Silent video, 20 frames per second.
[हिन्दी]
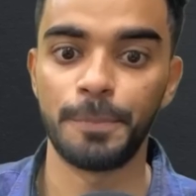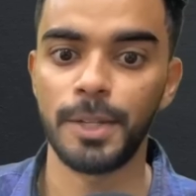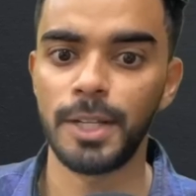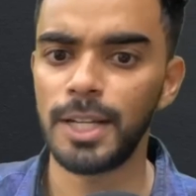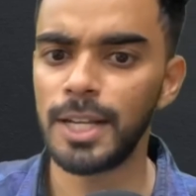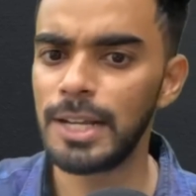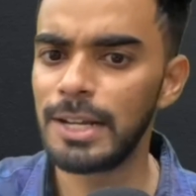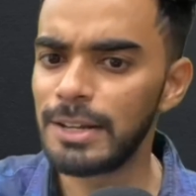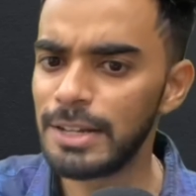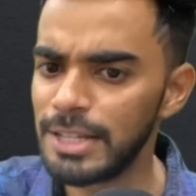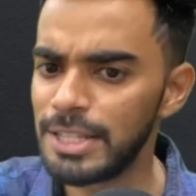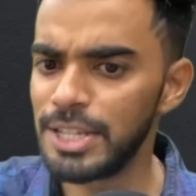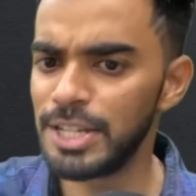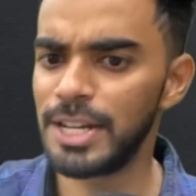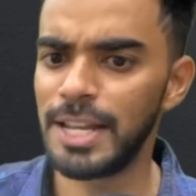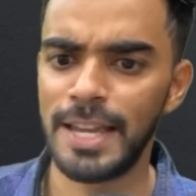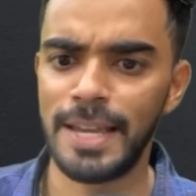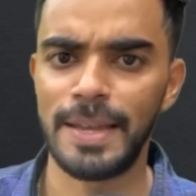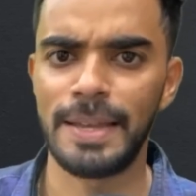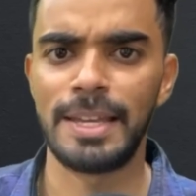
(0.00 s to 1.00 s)
है ना
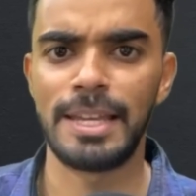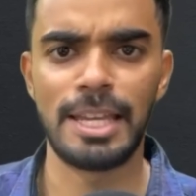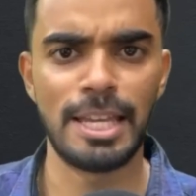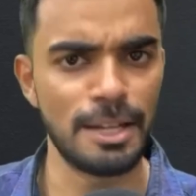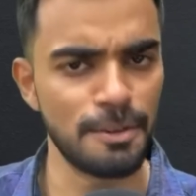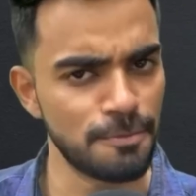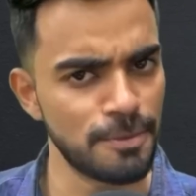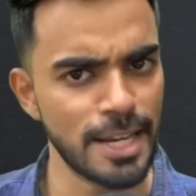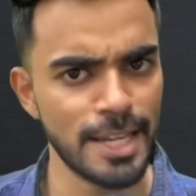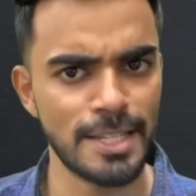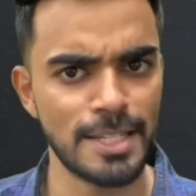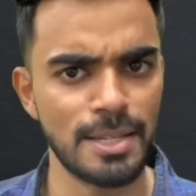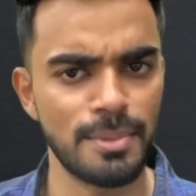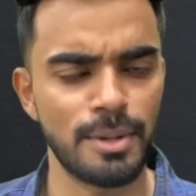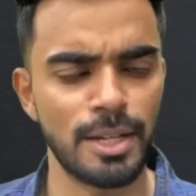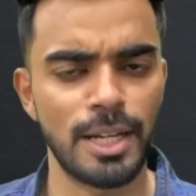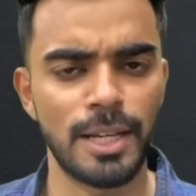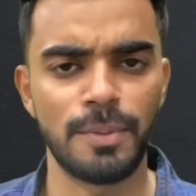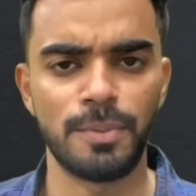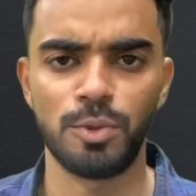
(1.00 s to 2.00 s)
रिजिड है
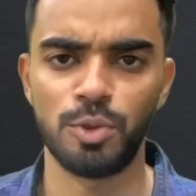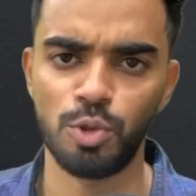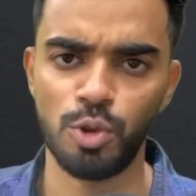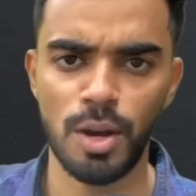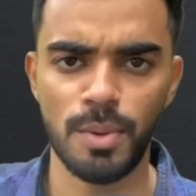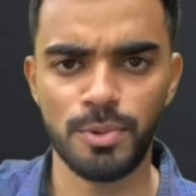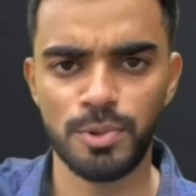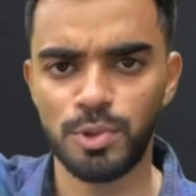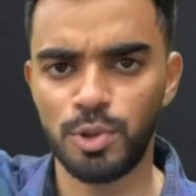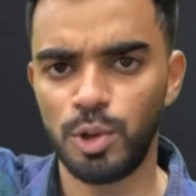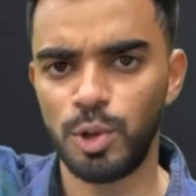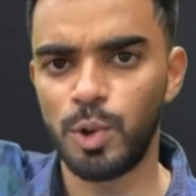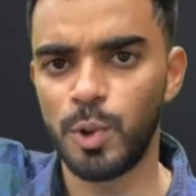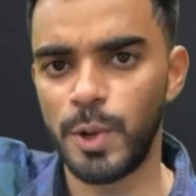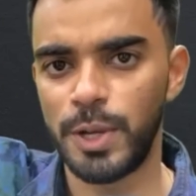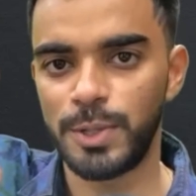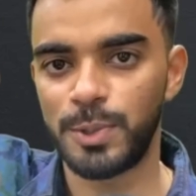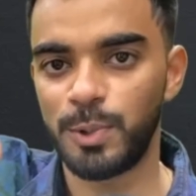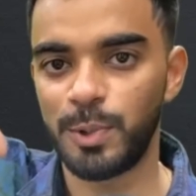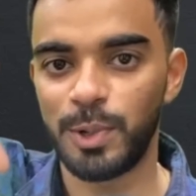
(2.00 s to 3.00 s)
इनफ्लेक्सिबल है तो आप उसको
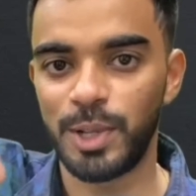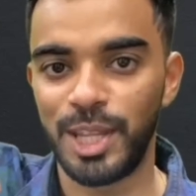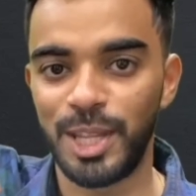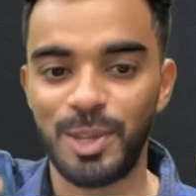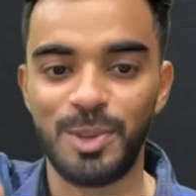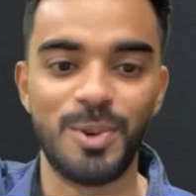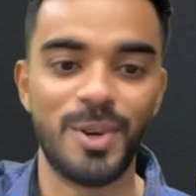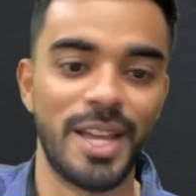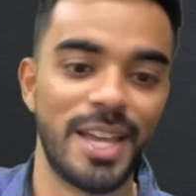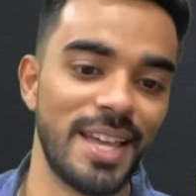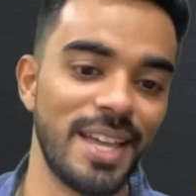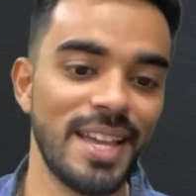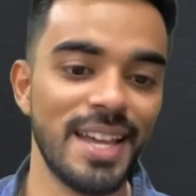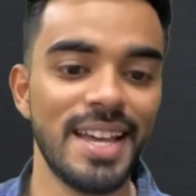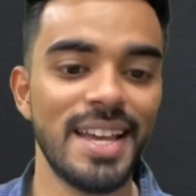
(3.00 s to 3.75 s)
लो स्कोर दे दोगे